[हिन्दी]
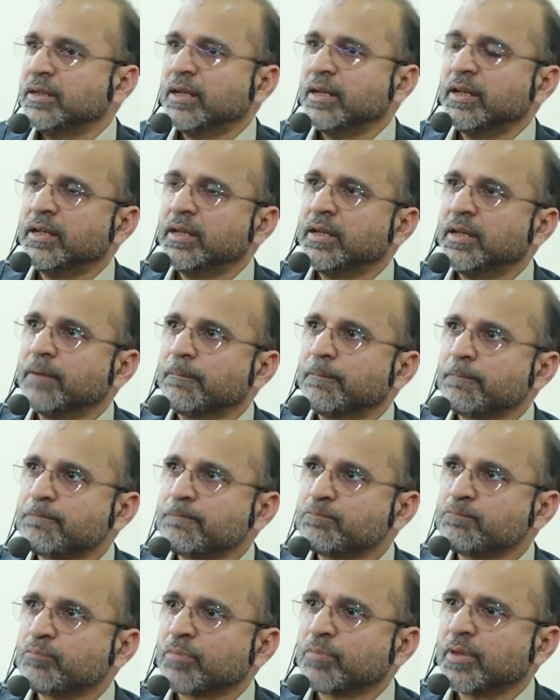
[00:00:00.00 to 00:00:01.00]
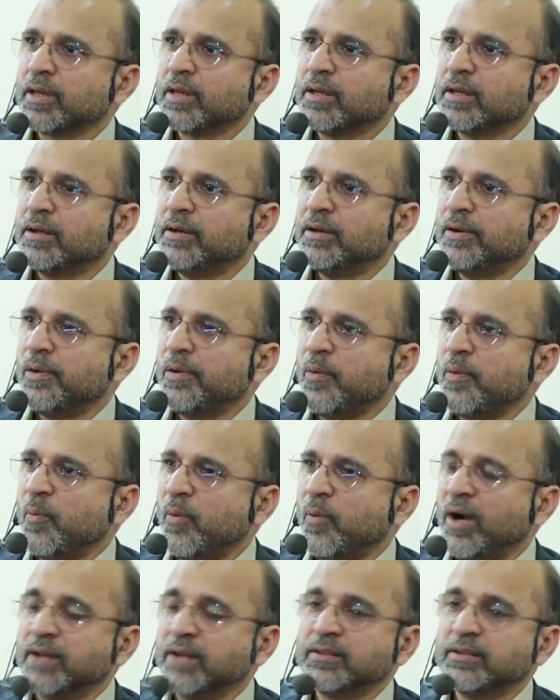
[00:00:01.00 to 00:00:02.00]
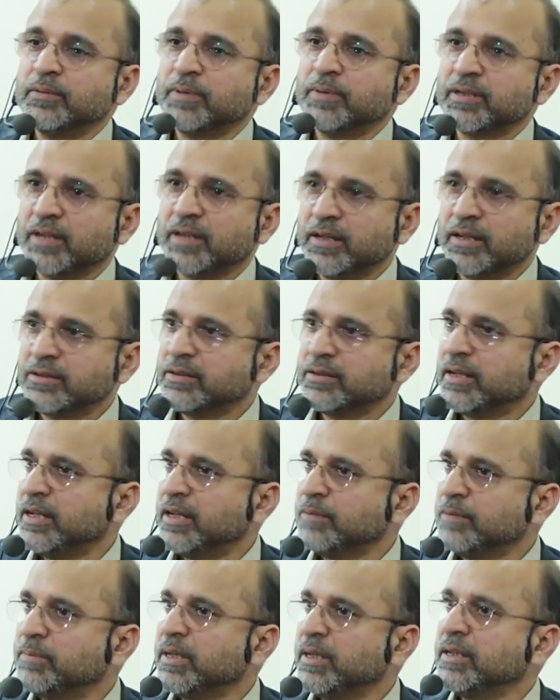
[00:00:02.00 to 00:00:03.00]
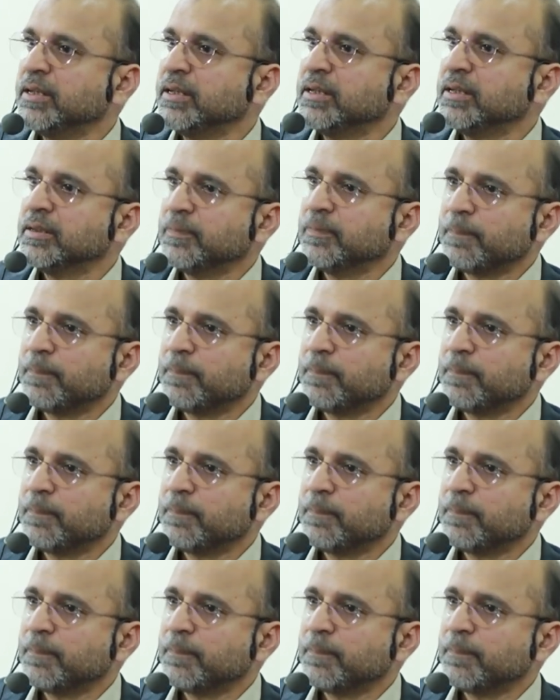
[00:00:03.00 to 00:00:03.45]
यानी आठ से पचास साल पहले